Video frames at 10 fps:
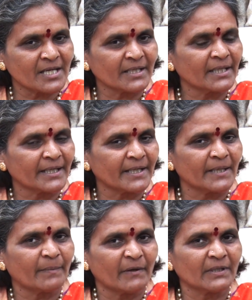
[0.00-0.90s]

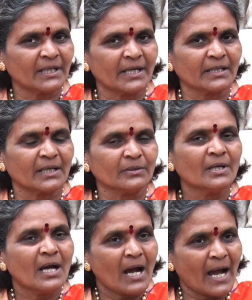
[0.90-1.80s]
చేరగలిగారండి పవన్ కళ్యాణ్ గారు
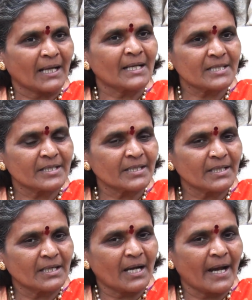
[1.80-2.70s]
అలా
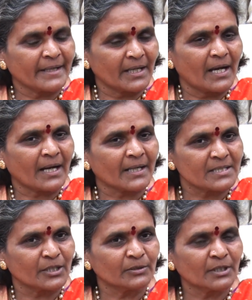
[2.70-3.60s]
చేరి ఆయన అక్కడ
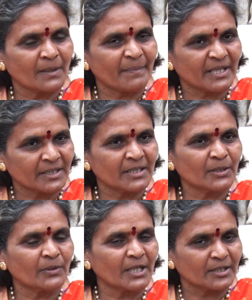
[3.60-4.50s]
జరుగుతున్న ప్రతిదీ
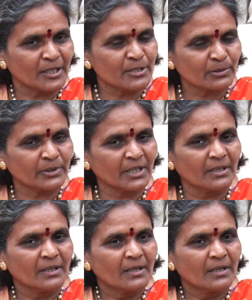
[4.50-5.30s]
కూడా తెలుసుకుని